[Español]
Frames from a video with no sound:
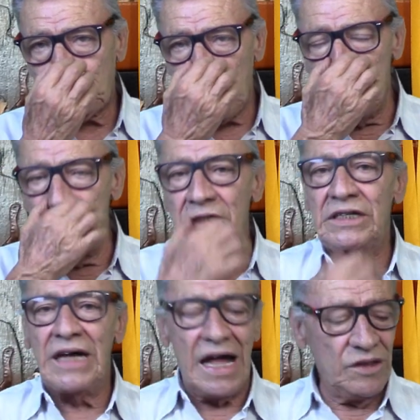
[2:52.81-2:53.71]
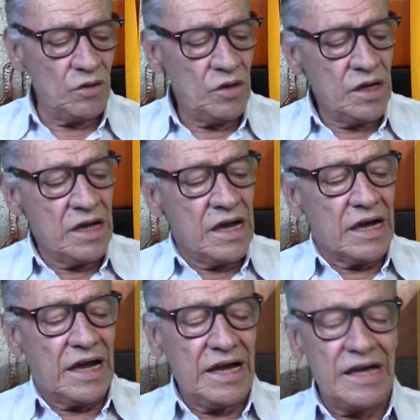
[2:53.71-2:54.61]
investigando,
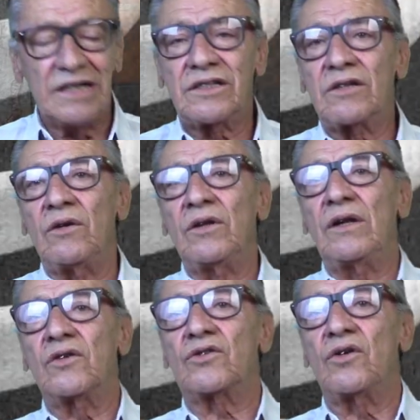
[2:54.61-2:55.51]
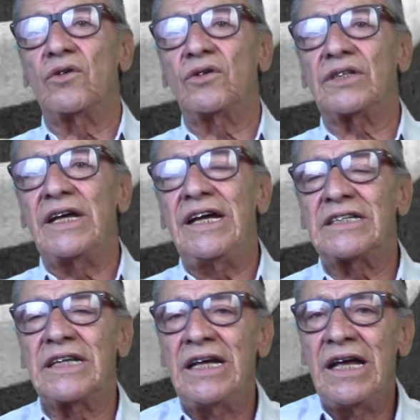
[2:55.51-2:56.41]
que esto de los ojos
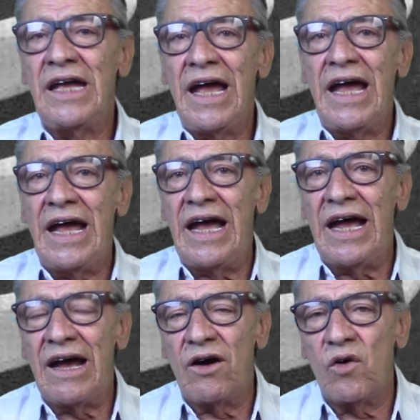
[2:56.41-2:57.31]
es eh,